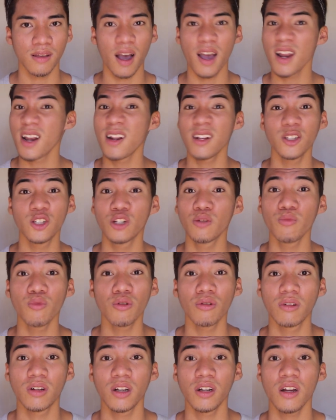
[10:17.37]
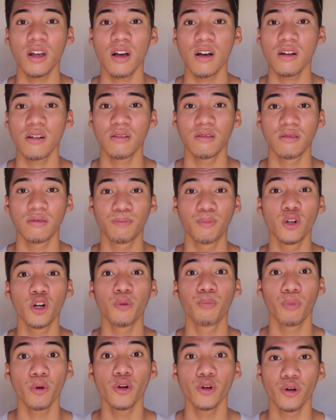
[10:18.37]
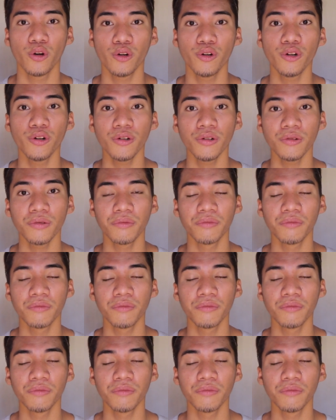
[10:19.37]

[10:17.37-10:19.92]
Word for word: Ay lang jud mo kanang puno-puno, no?